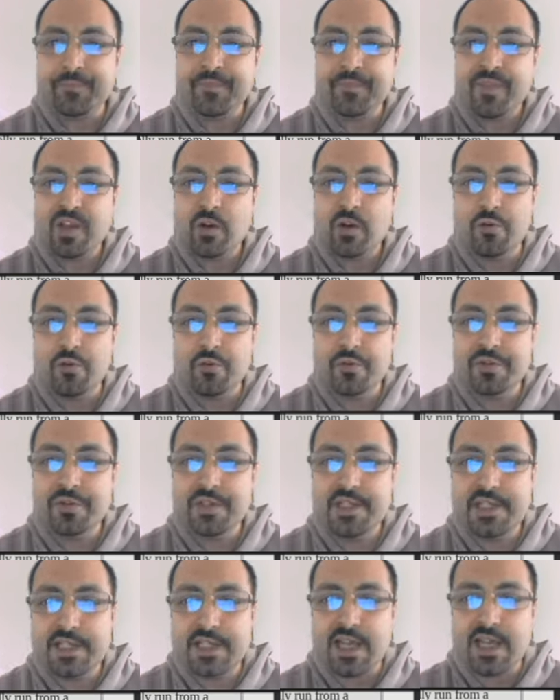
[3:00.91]
con
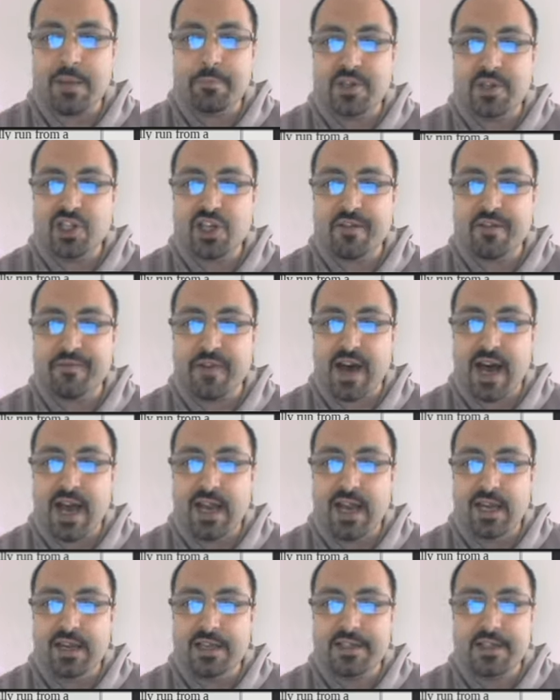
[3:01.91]
un semplice
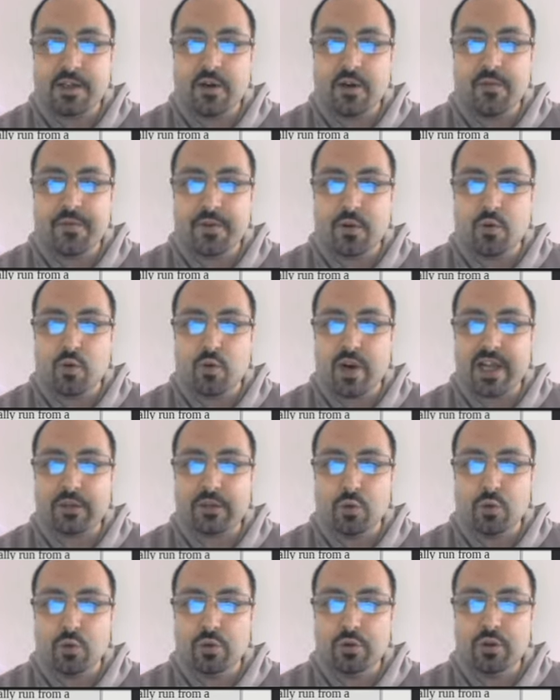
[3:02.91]
file si configura
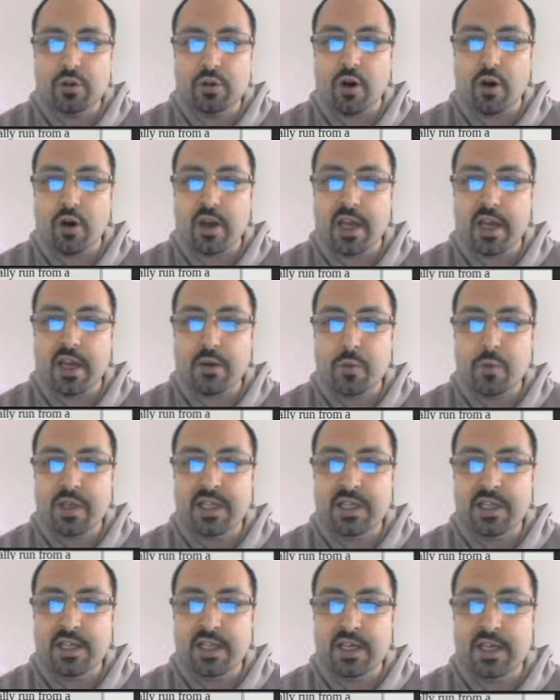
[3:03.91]
tutto e
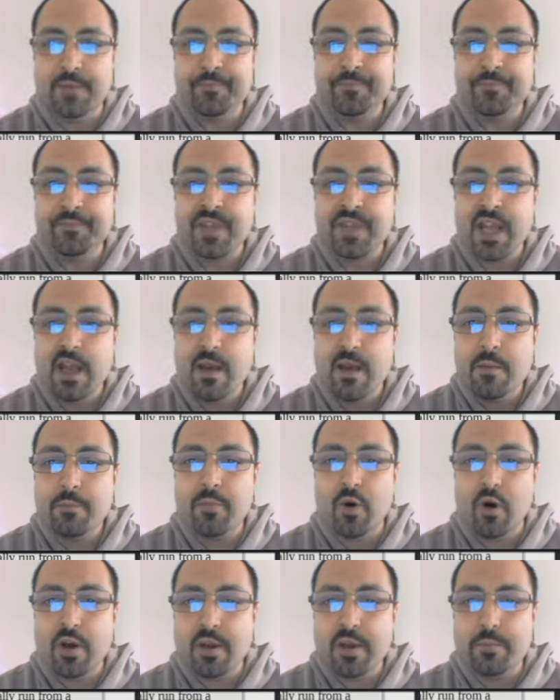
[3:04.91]
quindi
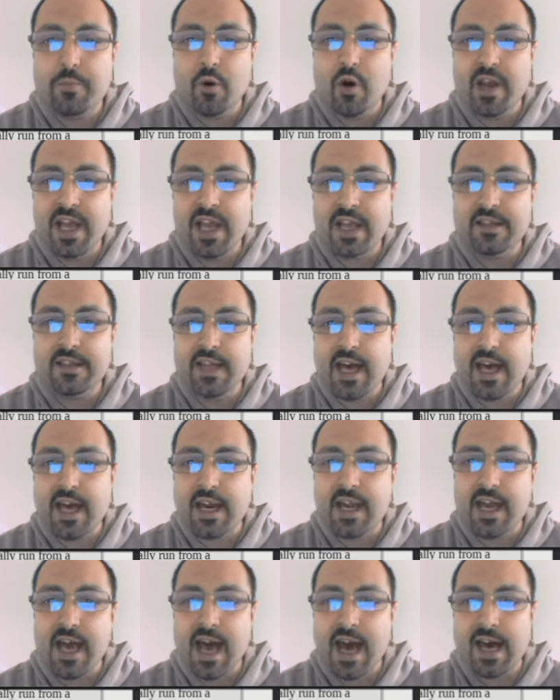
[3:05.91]
poi puoi
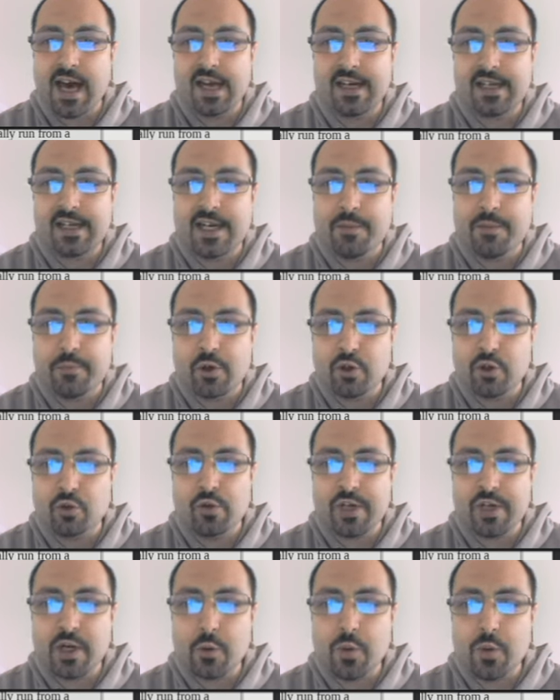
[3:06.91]
andare a
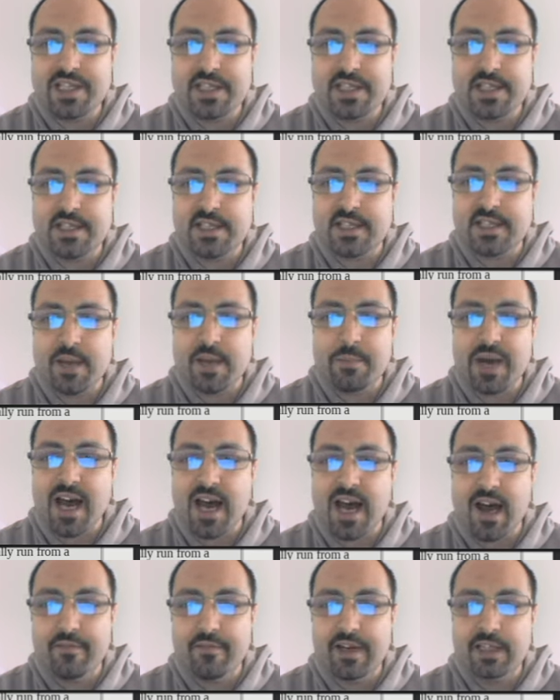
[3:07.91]
riprodurre quel
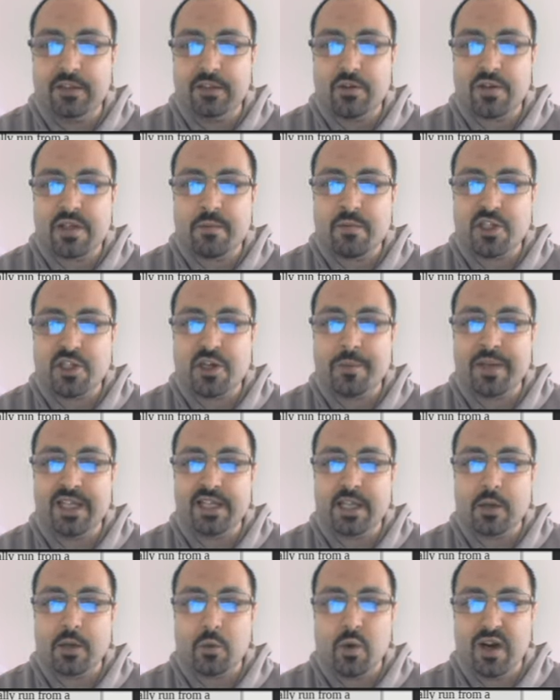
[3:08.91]
sistema avendo
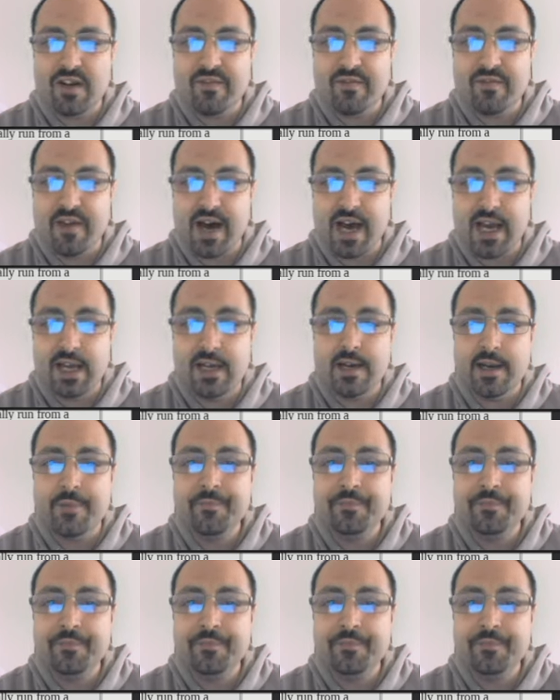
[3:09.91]
semplicemente quel file.